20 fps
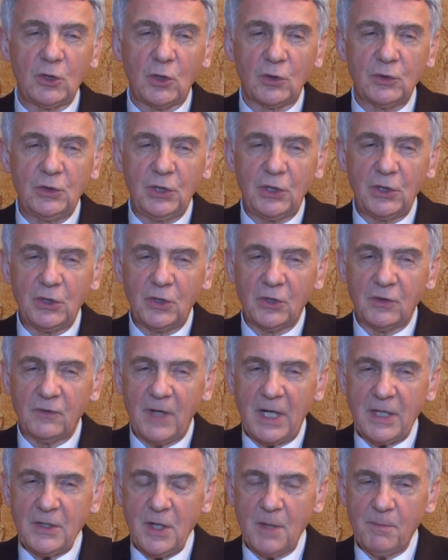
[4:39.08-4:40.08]
to
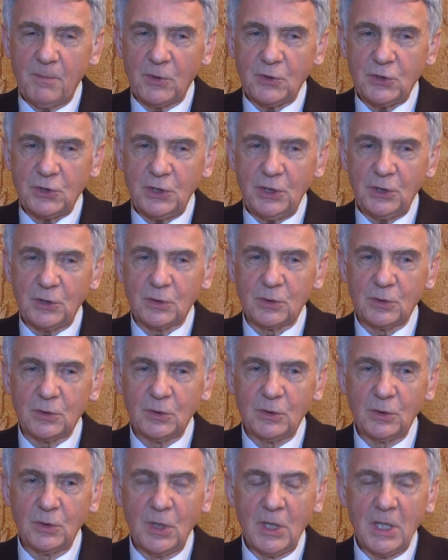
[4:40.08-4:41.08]
dyrygowanie po
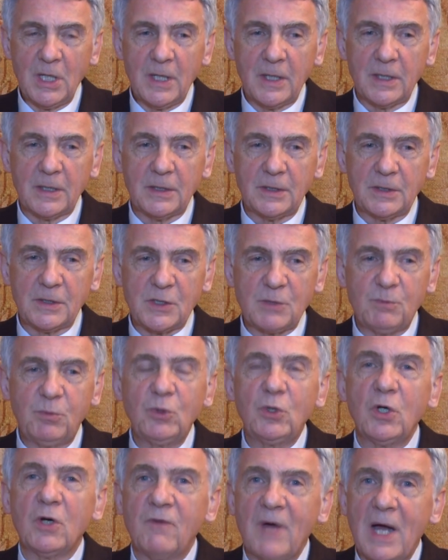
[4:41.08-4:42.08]
cichu e,
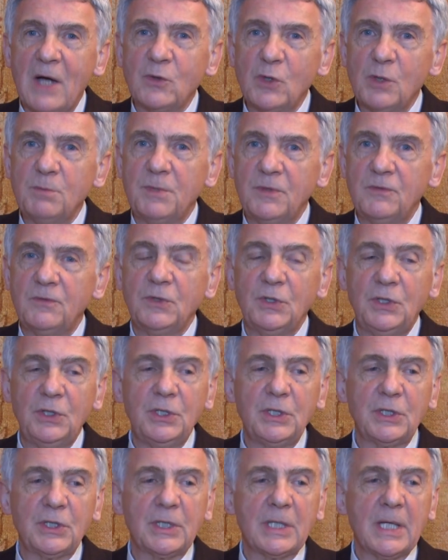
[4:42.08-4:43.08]
zbudowałoby w
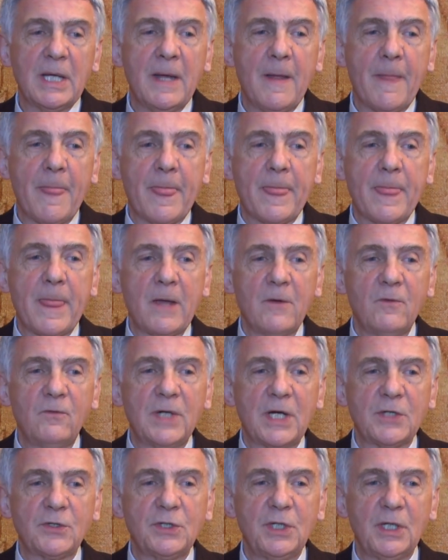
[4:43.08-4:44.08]
nich tę
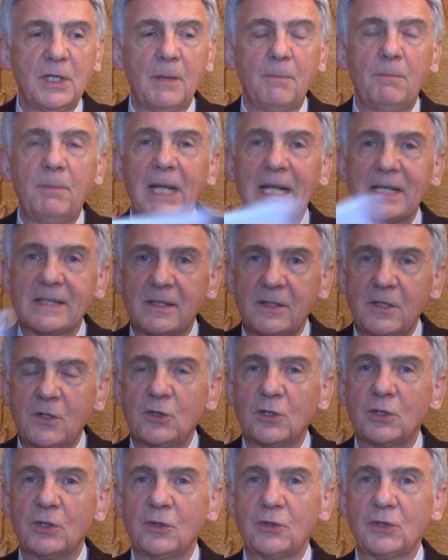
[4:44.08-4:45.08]
właśnie
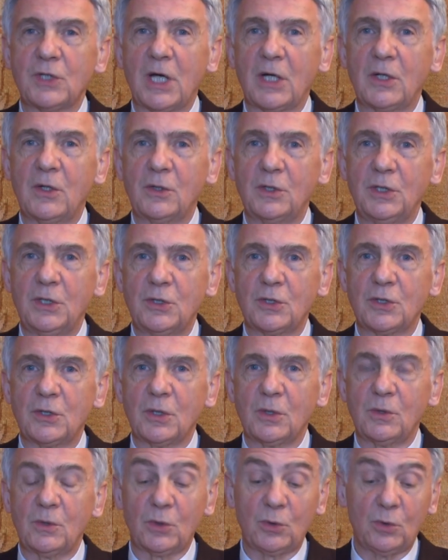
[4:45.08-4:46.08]
plastyczność
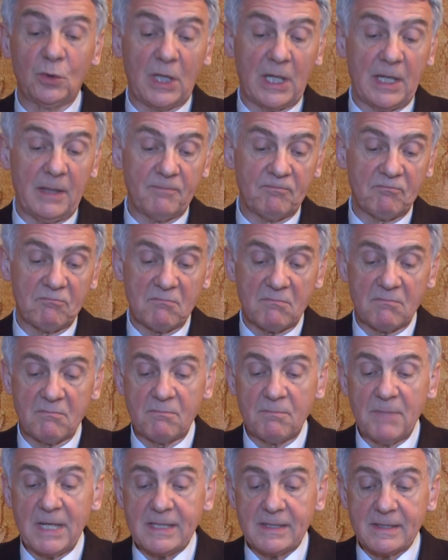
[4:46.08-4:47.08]
agogiczną, która
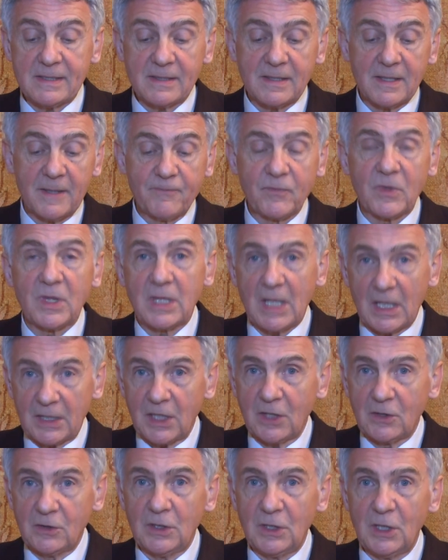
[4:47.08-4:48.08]
bez
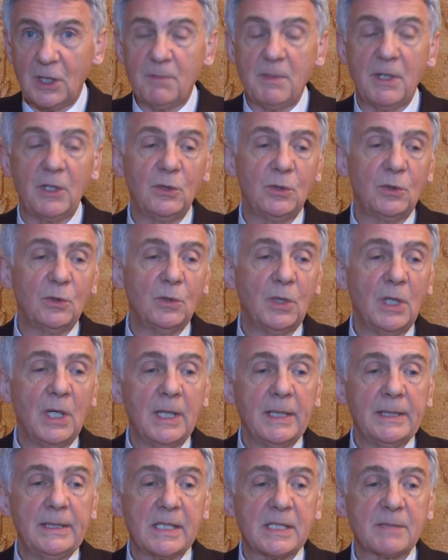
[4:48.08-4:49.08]
takiego elementu
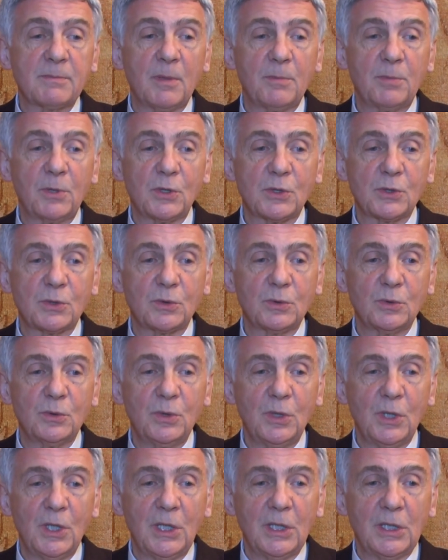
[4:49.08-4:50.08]
jest po
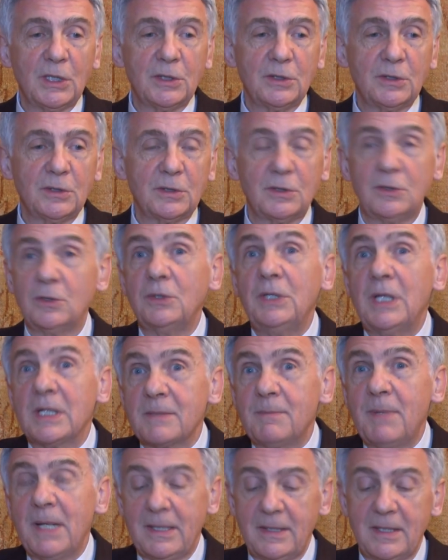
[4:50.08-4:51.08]
prostu e,
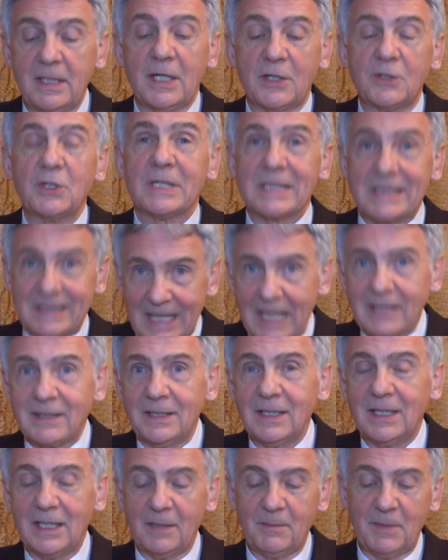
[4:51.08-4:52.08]
niezbędna, Znaczy,
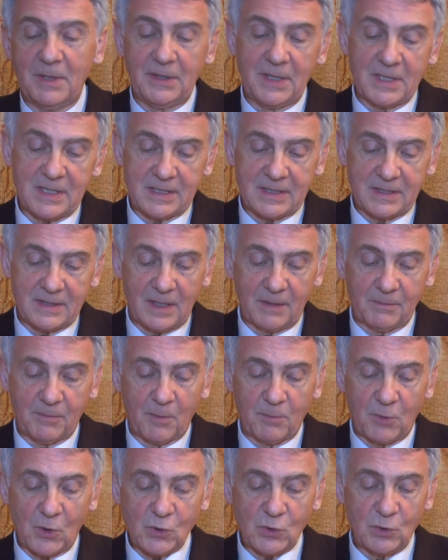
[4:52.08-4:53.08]
taki element jest
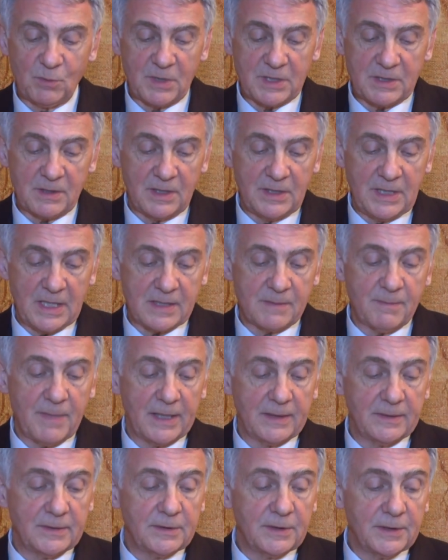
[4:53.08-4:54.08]
po prostu bez,
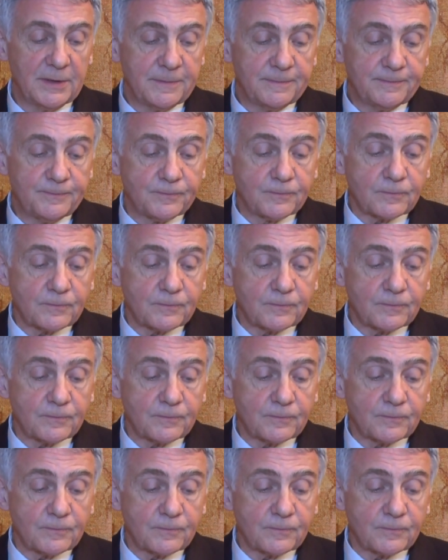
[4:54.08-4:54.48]
niezbędny.